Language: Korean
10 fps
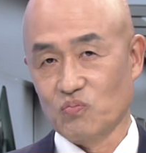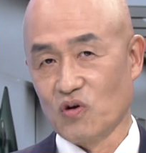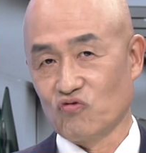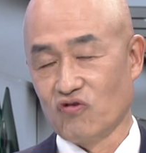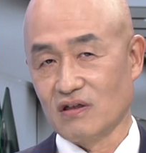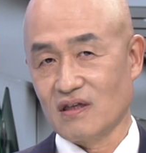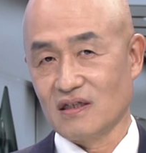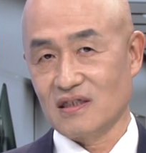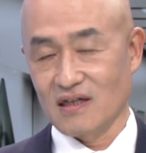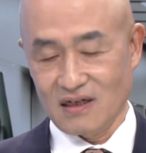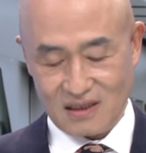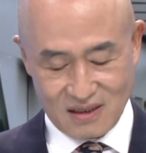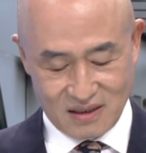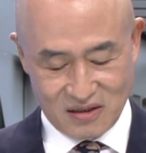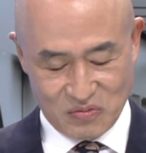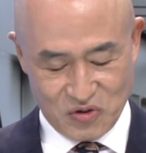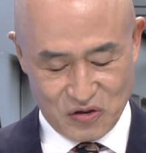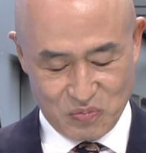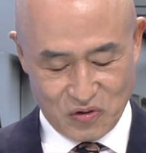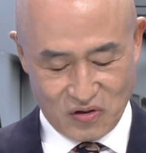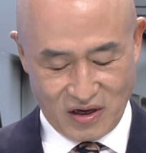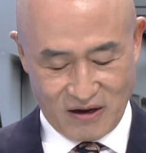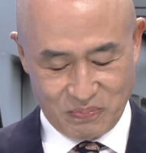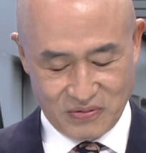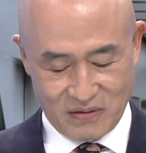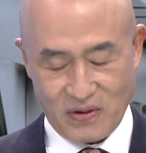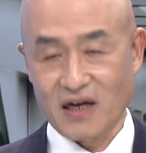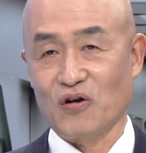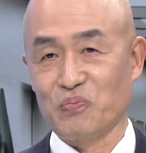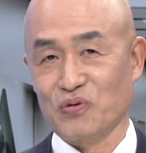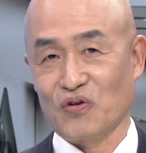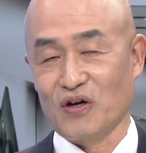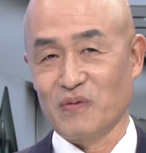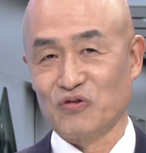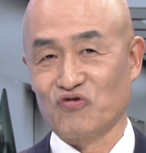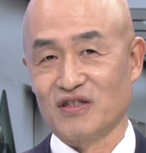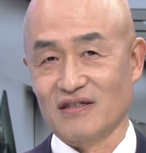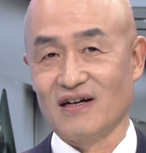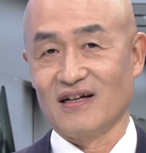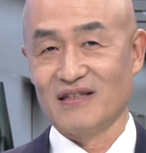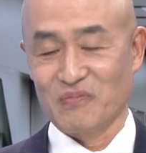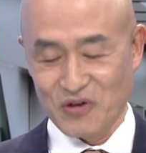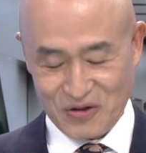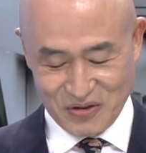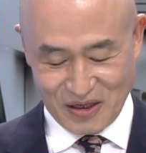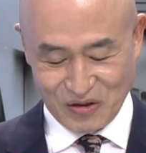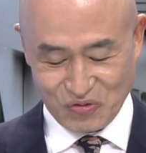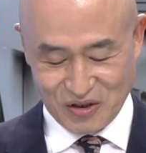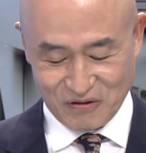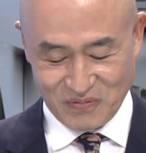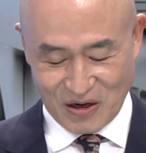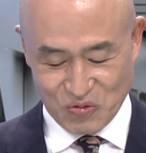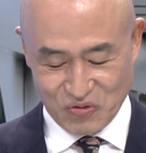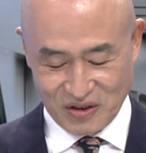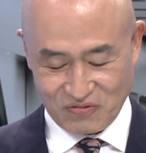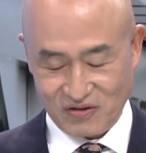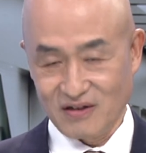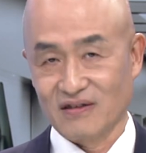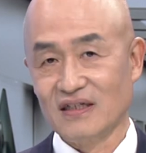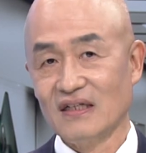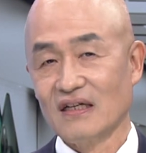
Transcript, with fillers: 뭐 9월달 신학기가 되면 뭐 애플의 맥 컴퓨터가 매출이 증가한다 뭐 이런 얘기도 지금 나오고 있고요.